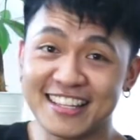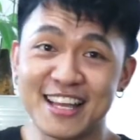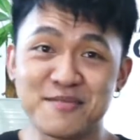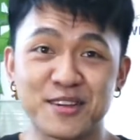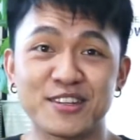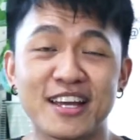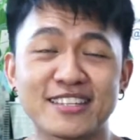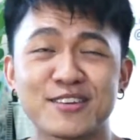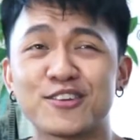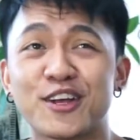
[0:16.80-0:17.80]
Ang dami ko na,
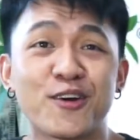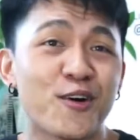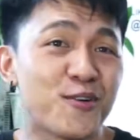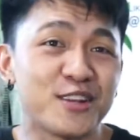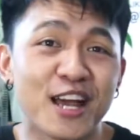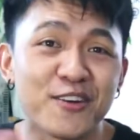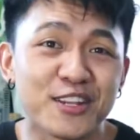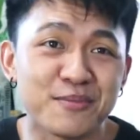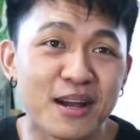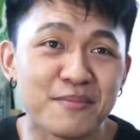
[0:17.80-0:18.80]
siguro nag-haul na ako
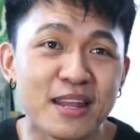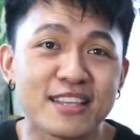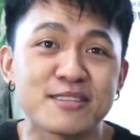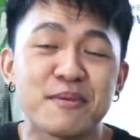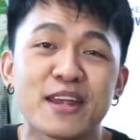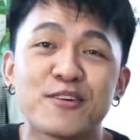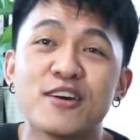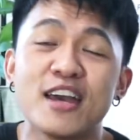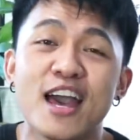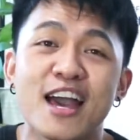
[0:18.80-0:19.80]
ng mga plants. Pero
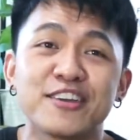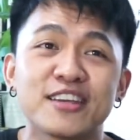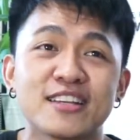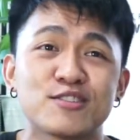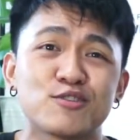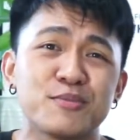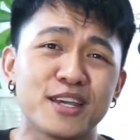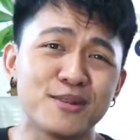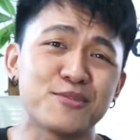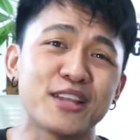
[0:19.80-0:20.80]
ayun nga, so
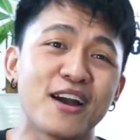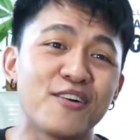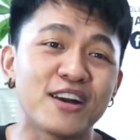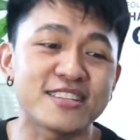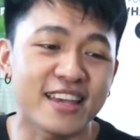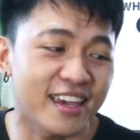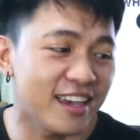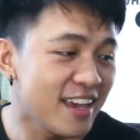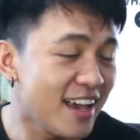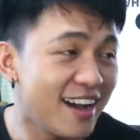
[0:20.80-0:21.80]
tumigil muna ako kasi
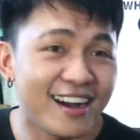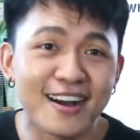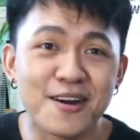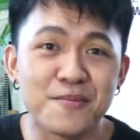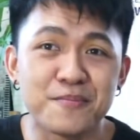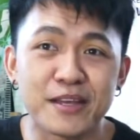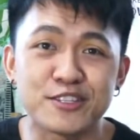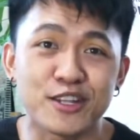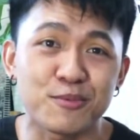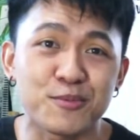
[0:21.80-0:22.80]
um,
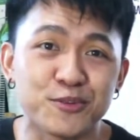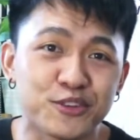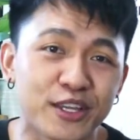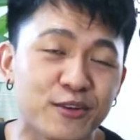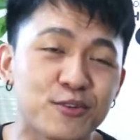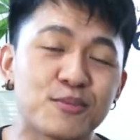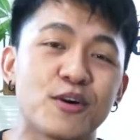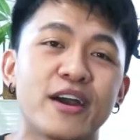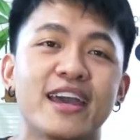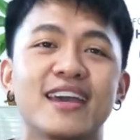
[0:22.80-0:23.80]
medyo napupuno na yung room
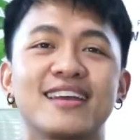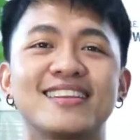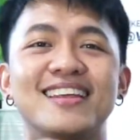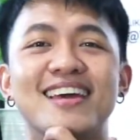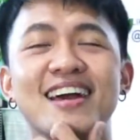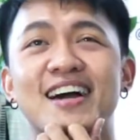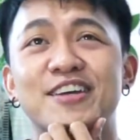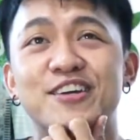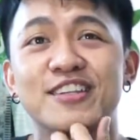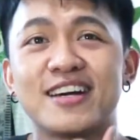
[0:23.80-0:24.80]
ko. And
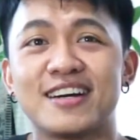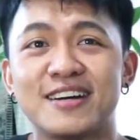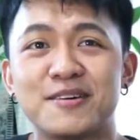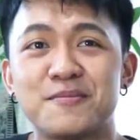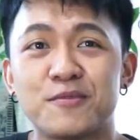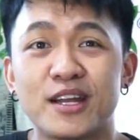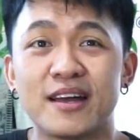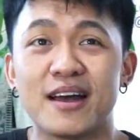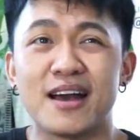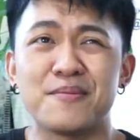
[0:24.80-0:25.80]
ayun, um, wal,
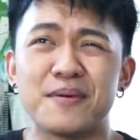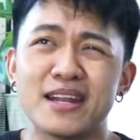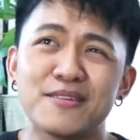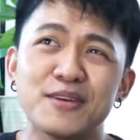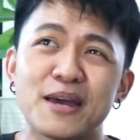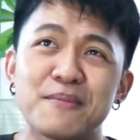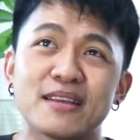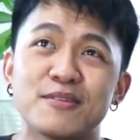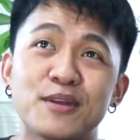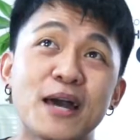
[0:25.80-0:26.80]
uh, parang wala
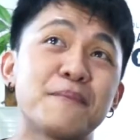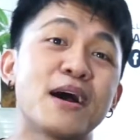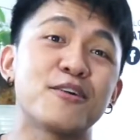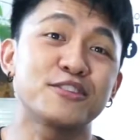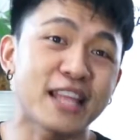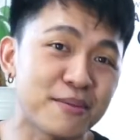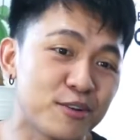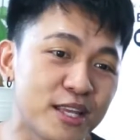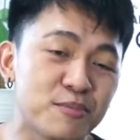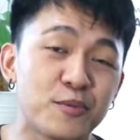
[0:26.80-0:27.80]
pa, wala pa akong time
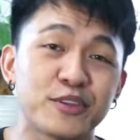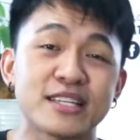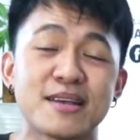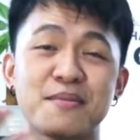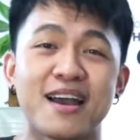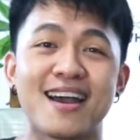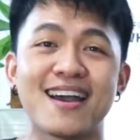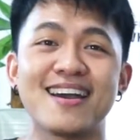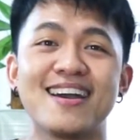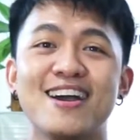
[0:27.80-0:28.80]
ulit pumunta sa
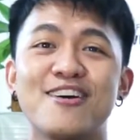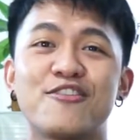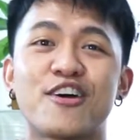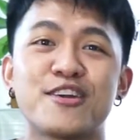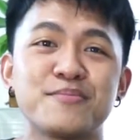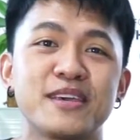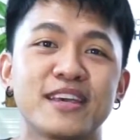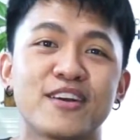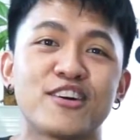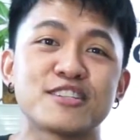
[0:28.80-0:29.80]
mga
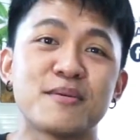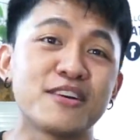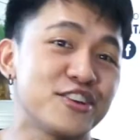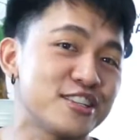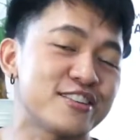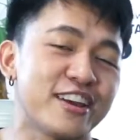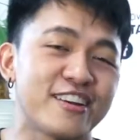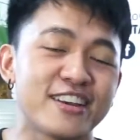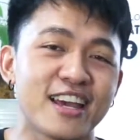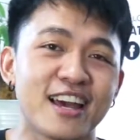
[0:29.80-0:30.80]
farming or sa mga nursery
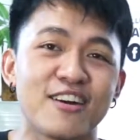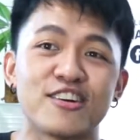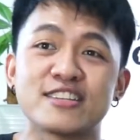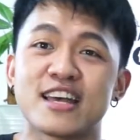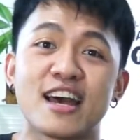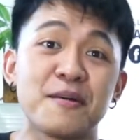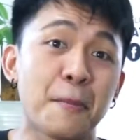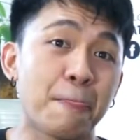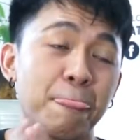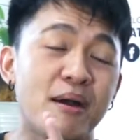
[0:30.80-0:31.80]
area or sa
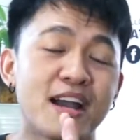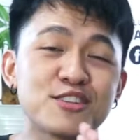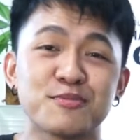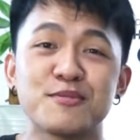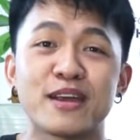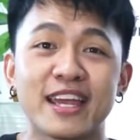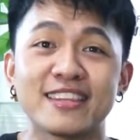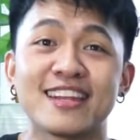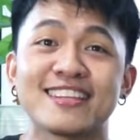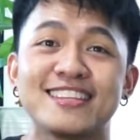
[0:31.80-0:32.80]
mga
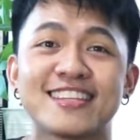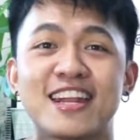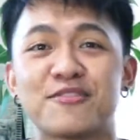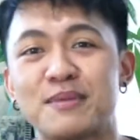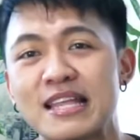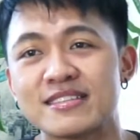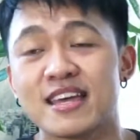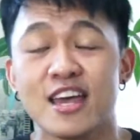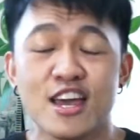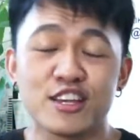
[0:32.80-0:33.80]
supermarket na nagtitinda ng plants.
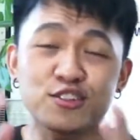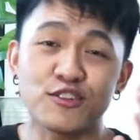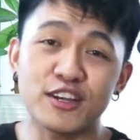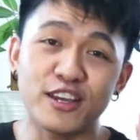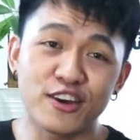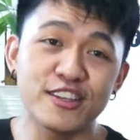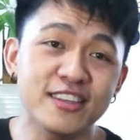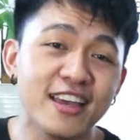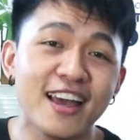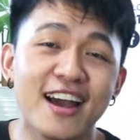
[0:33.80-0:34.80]
So ngayon,
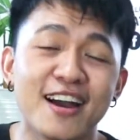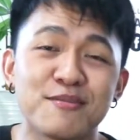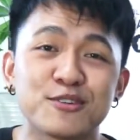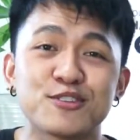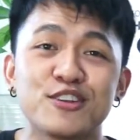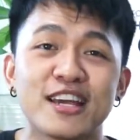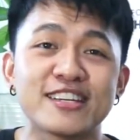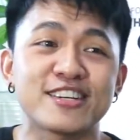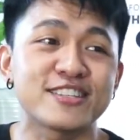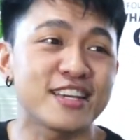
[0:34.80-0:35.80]
um, gusto ko lang
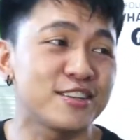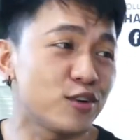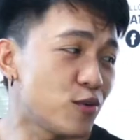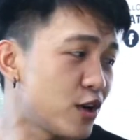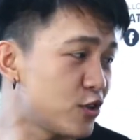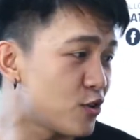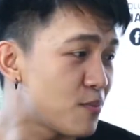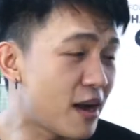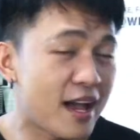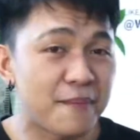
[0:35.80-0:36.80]
i-share sa inyo kung ano yung
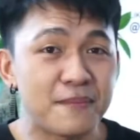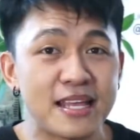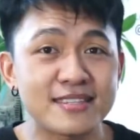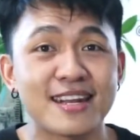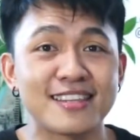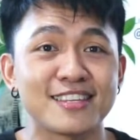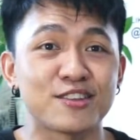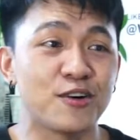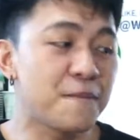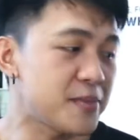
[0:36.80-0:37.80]
mga plants na
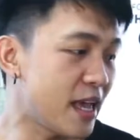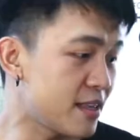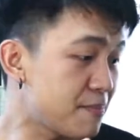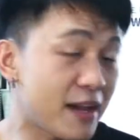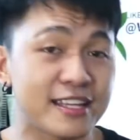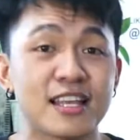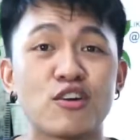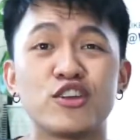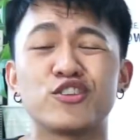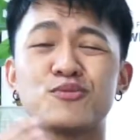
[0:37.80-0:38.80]
nandito and pakita
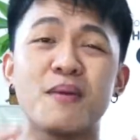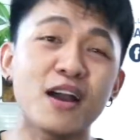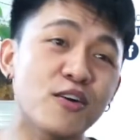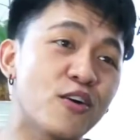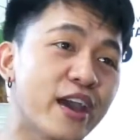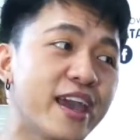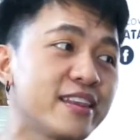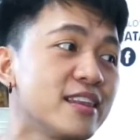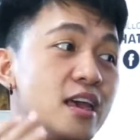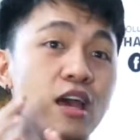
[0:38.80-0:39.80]
ko ano yung bago
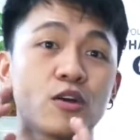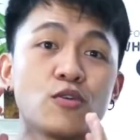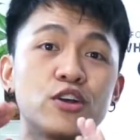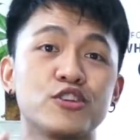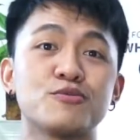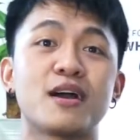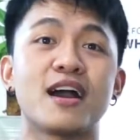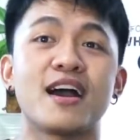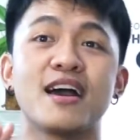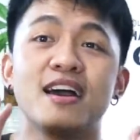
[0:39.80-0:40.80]
and kung ano yung
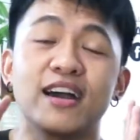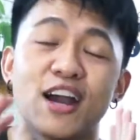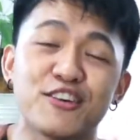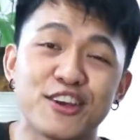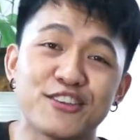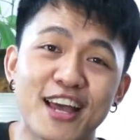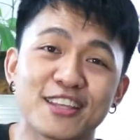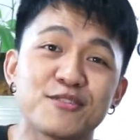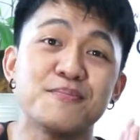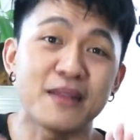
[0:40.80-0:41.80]
mga
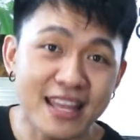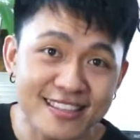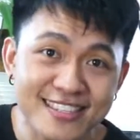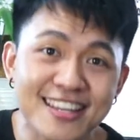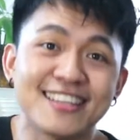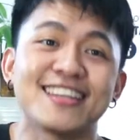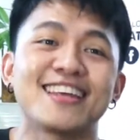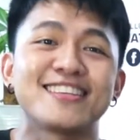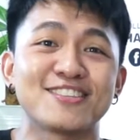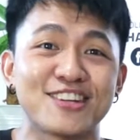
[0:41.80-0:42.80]
kauna-unahan kong plants na
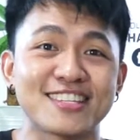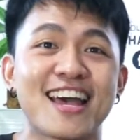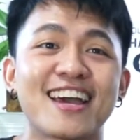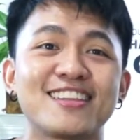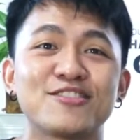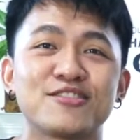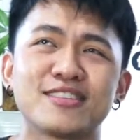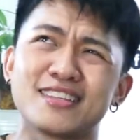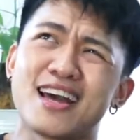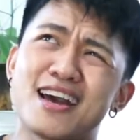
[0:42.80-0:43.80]
nandito na sa akin. Nung,
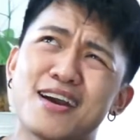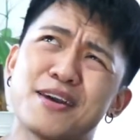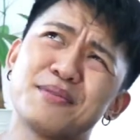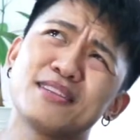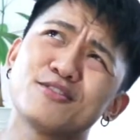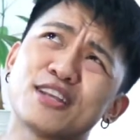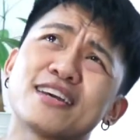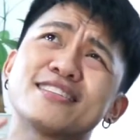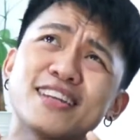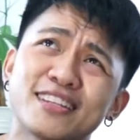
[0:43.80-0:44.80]
uh, I mean, nung
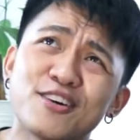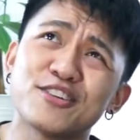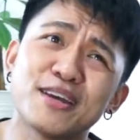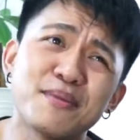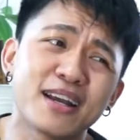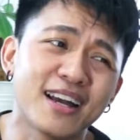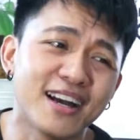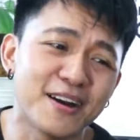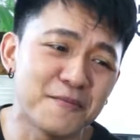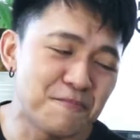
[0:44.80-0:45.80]
nag-start ako na mag,
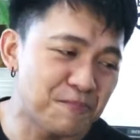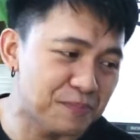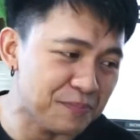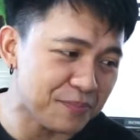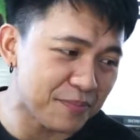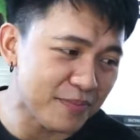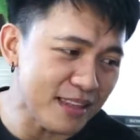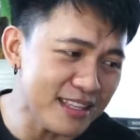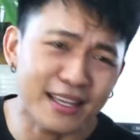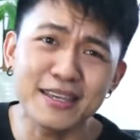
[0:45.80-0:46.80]
um,
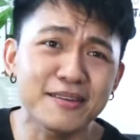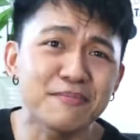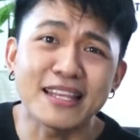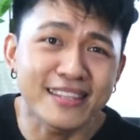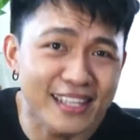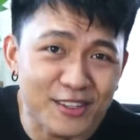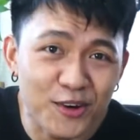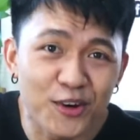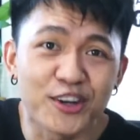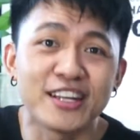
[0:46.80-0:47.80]
naging plantito
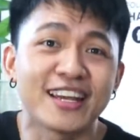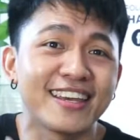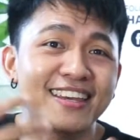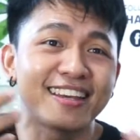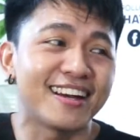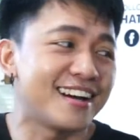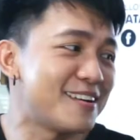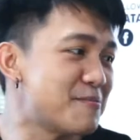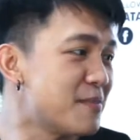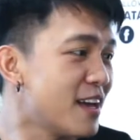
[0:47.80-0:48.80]
or naging
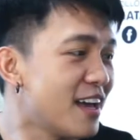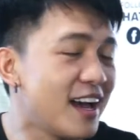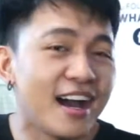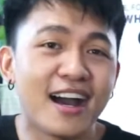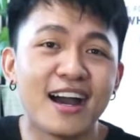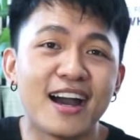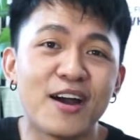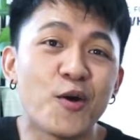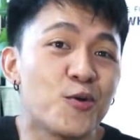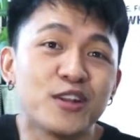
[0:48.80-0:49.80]
um, uh,
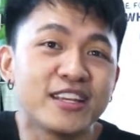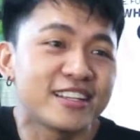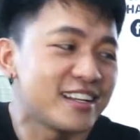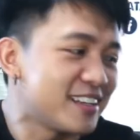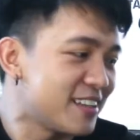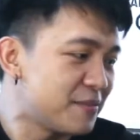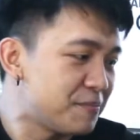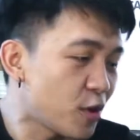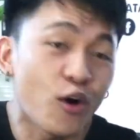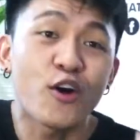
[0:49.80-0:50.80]
holding ng,
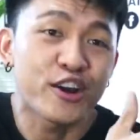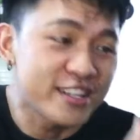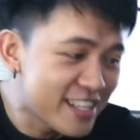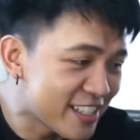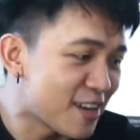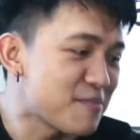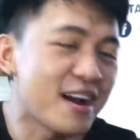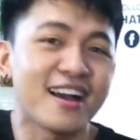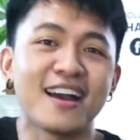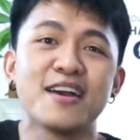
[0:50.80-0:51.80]
o hoarding ng
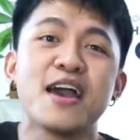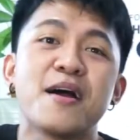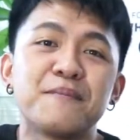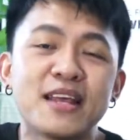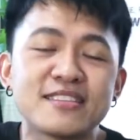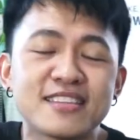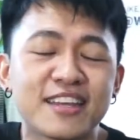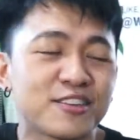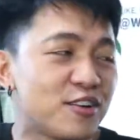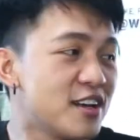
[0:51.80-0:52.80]
mga plants na
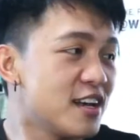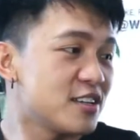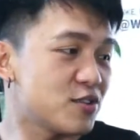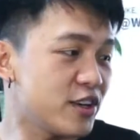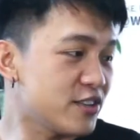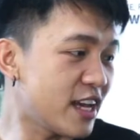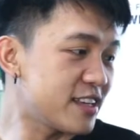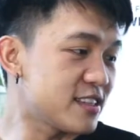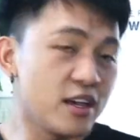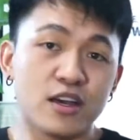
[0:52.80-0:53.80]
ito. So ayun
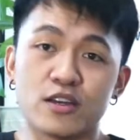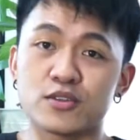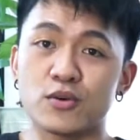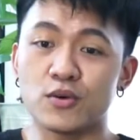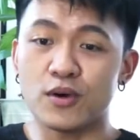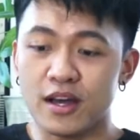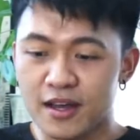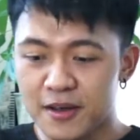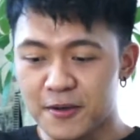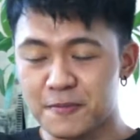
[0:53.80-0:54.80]
guys, so
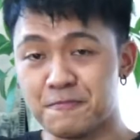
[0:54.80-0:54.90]
um,